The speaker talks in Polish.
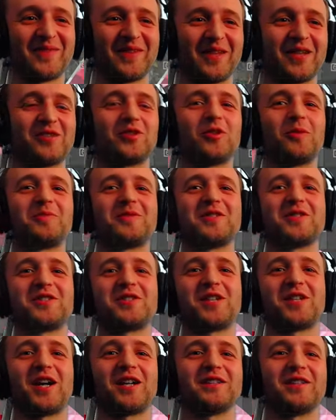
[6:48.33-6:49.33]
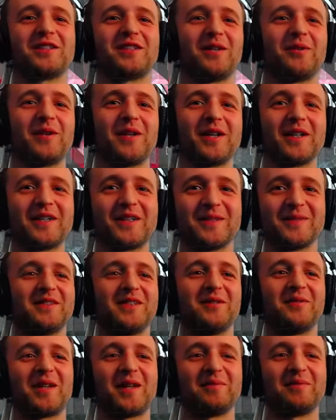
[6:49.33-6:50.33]
znaczy to przy ścianie tyłek,
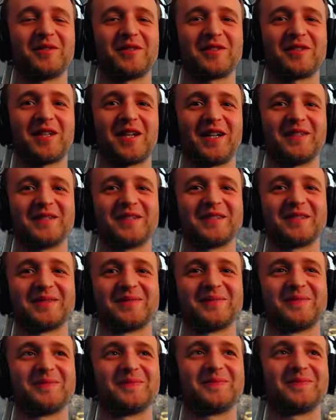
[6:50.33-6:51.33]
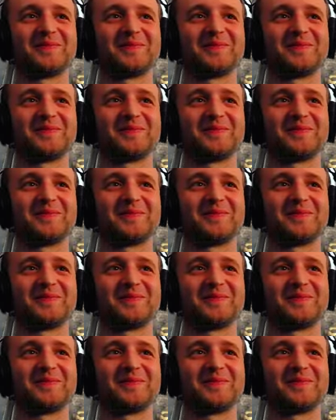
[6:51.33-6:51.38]
tyłkiem do ściany. No.